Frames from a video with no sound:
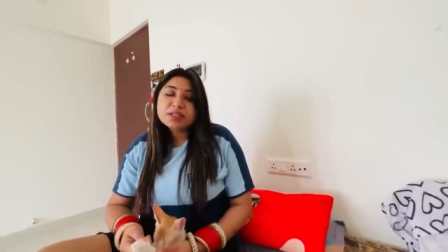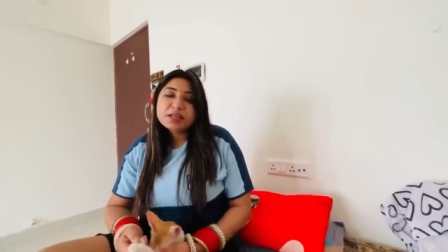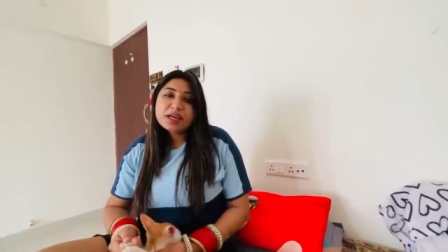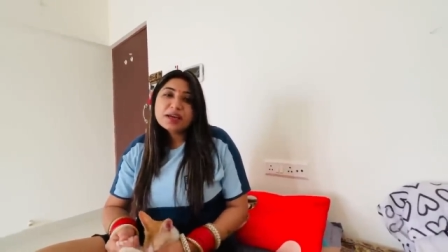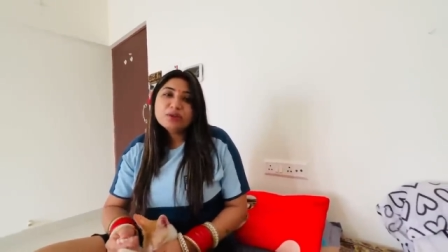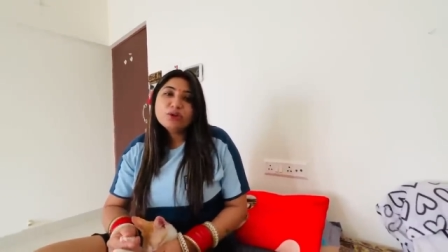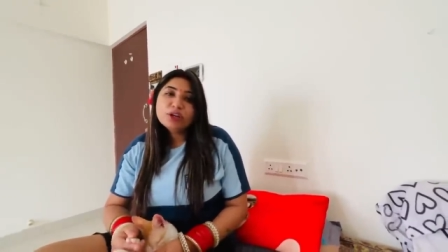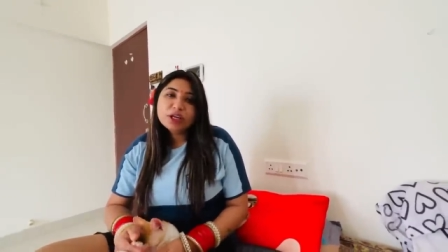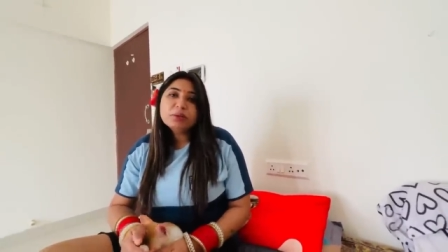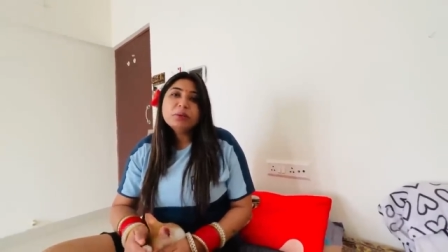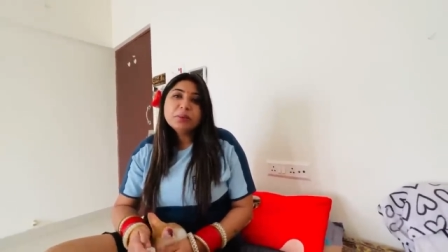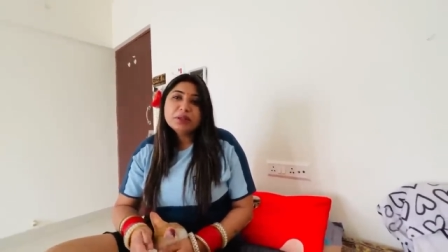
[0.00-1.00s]
ठीक है थोड़ी
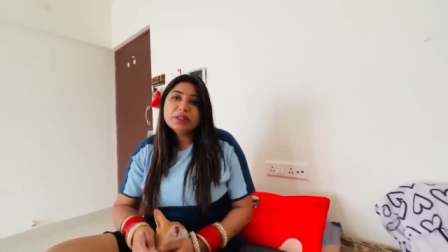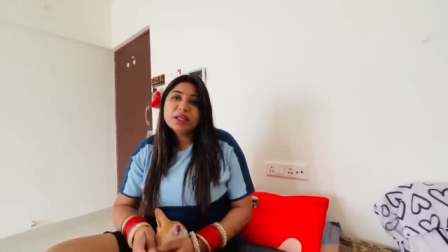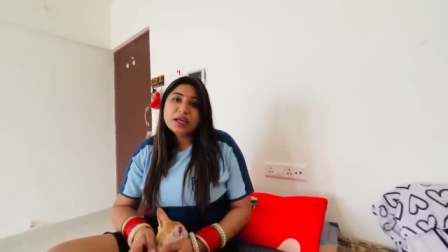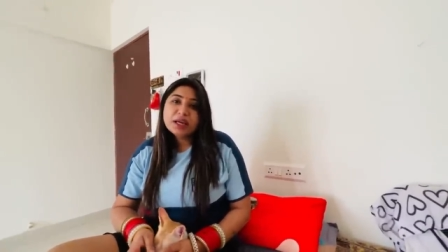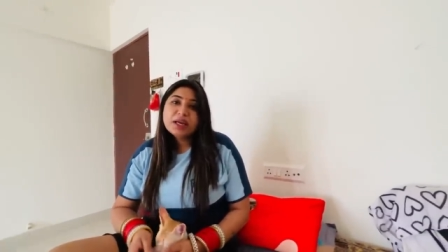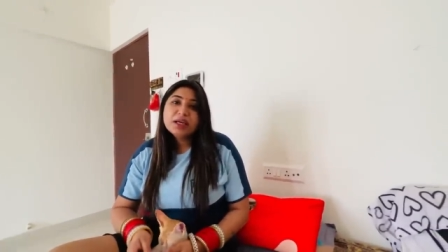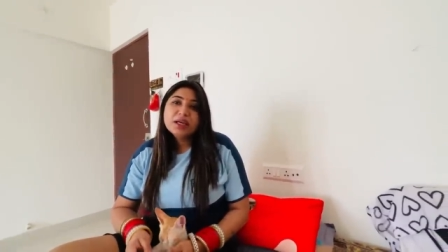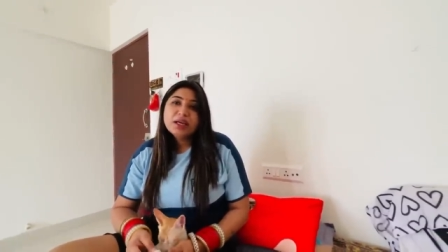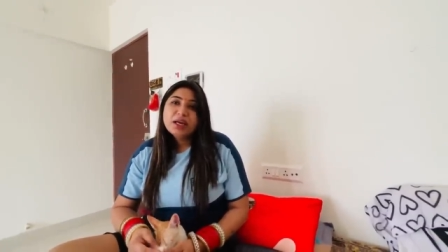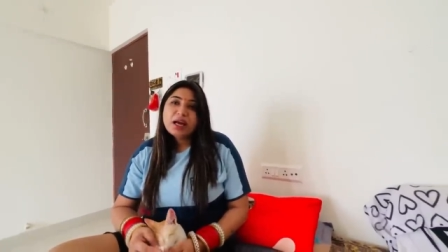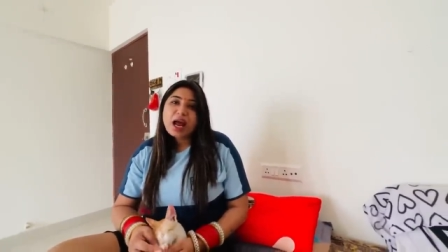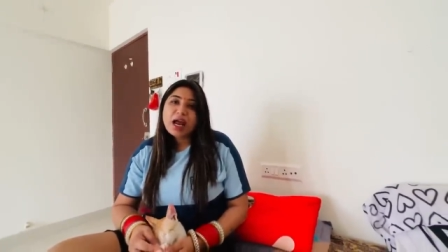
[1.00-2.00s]
देर में मिलते हैं
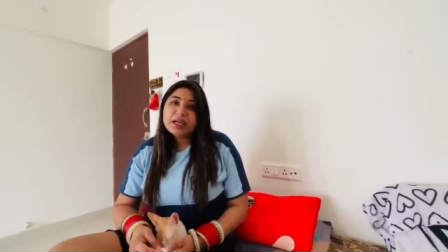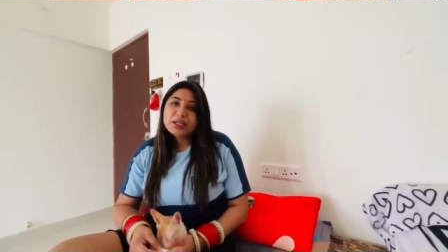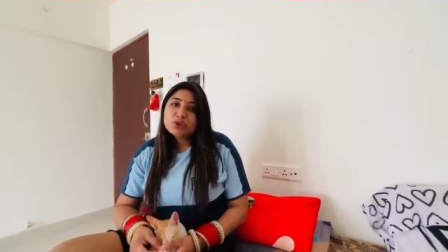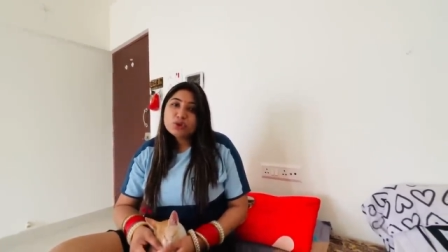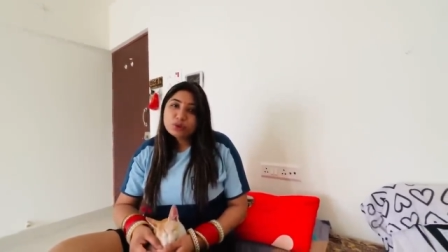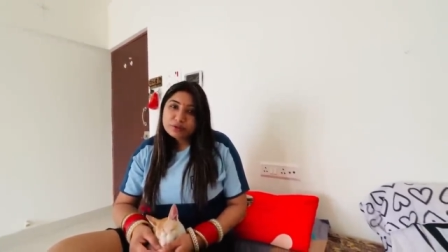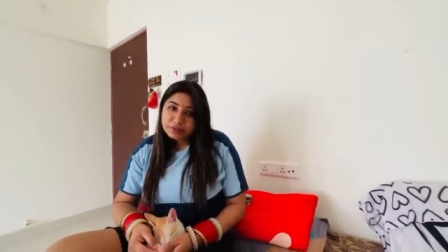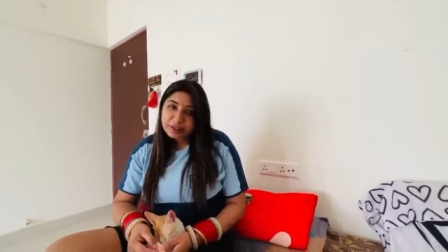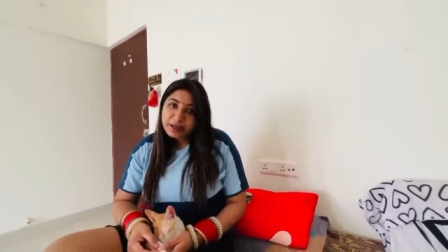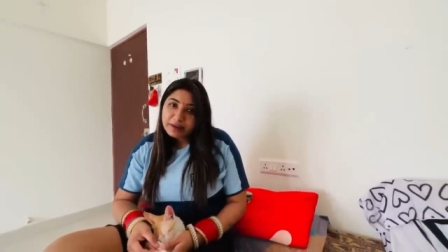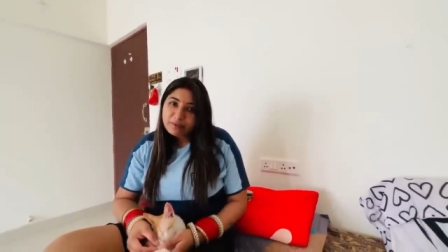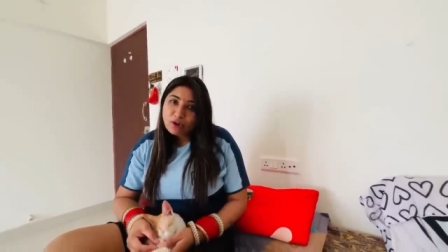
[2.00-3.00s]
एंड यू डोंट
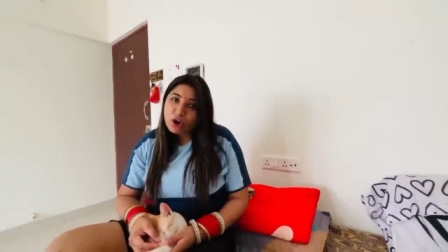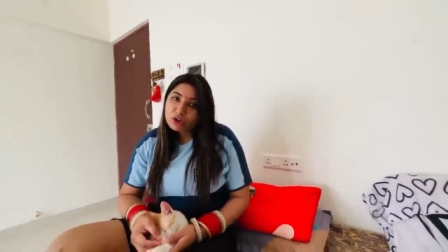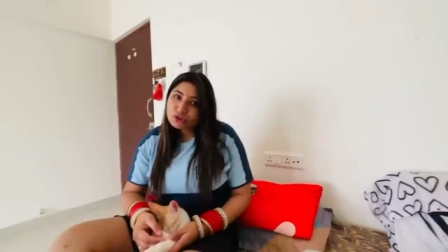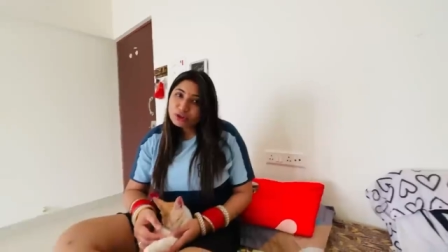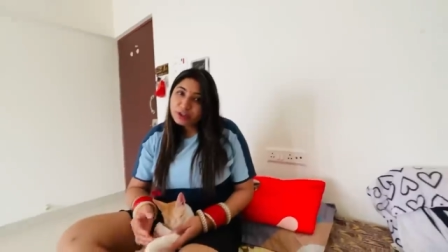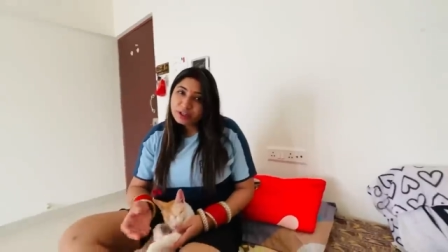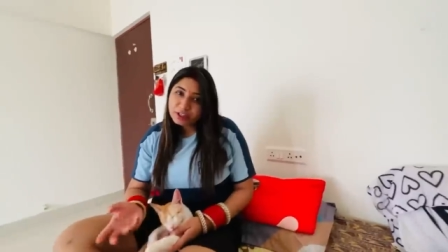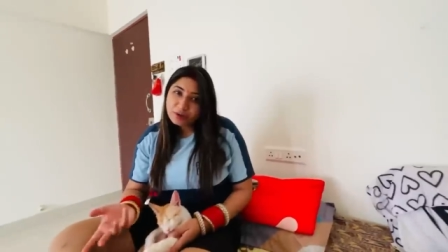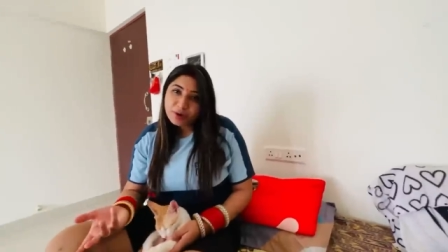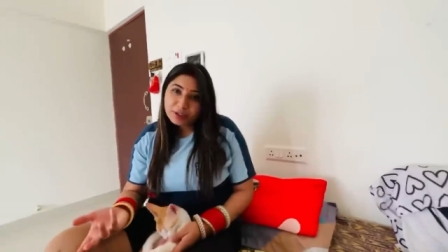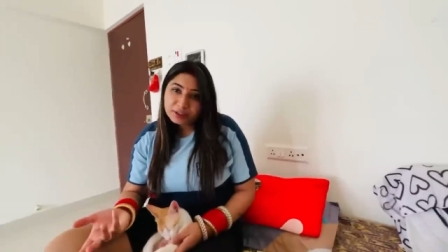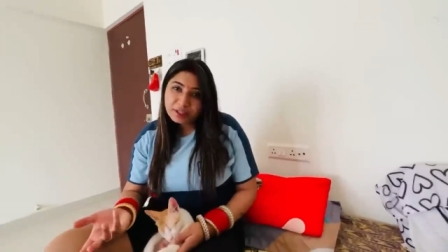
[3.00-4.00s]
वरी ब्लॉग्स तो
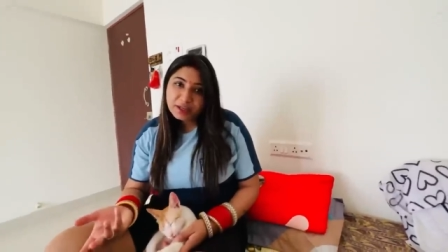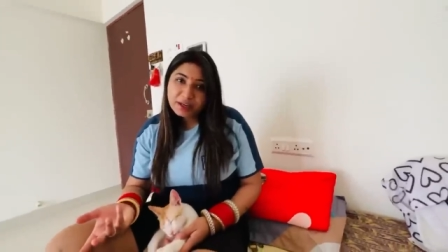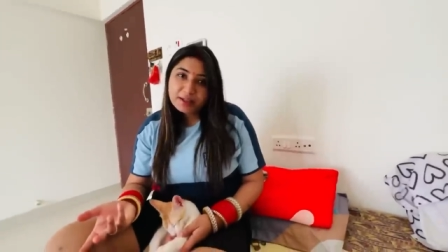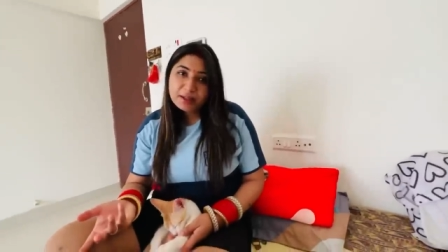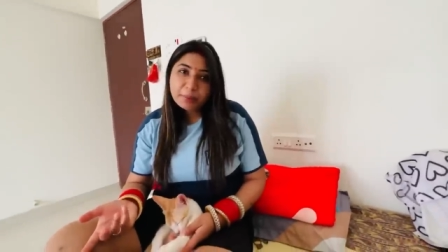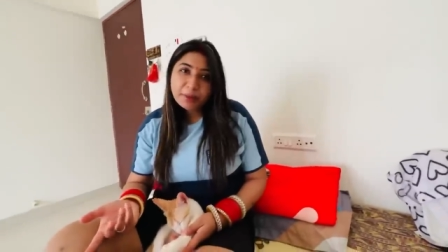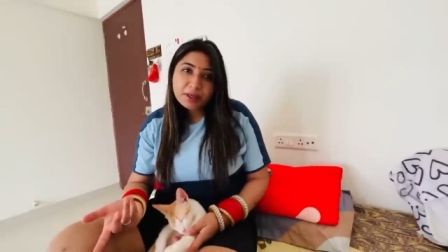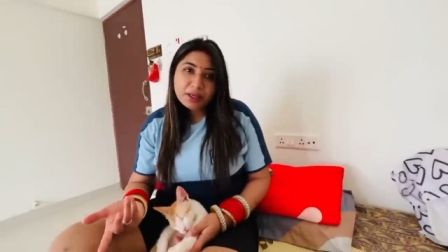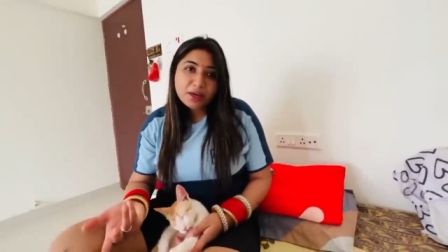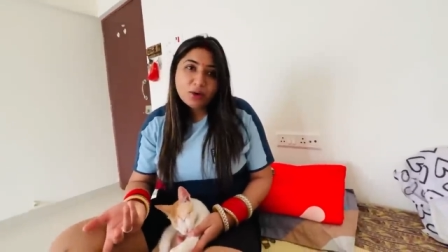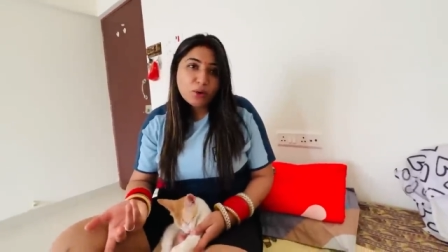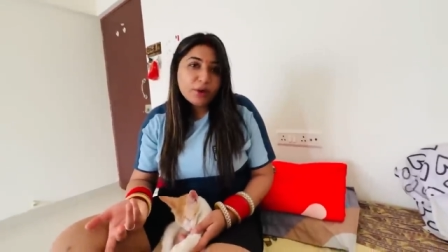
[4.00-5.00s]
कंटिन्यू आते रहेंगे तब
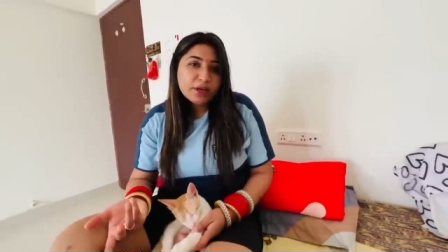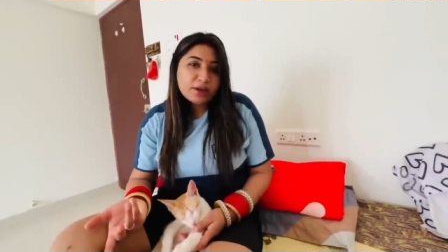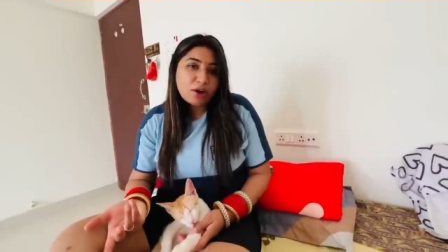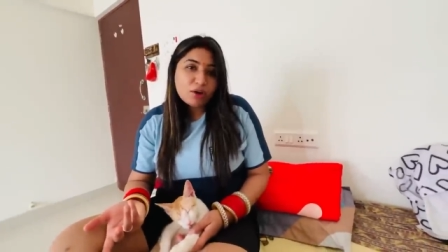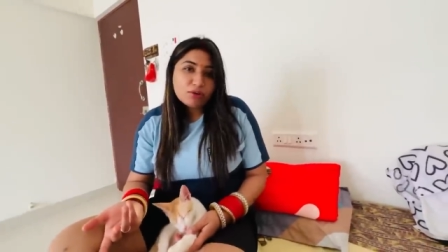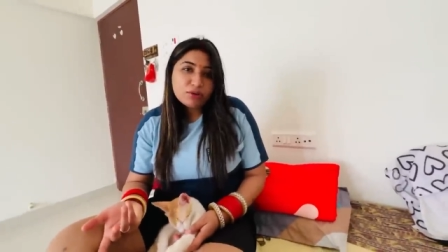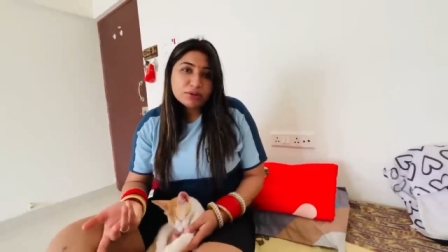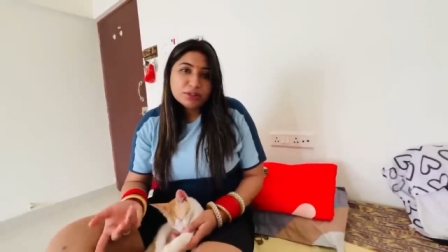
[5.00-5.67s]
ठीक हो या ना हो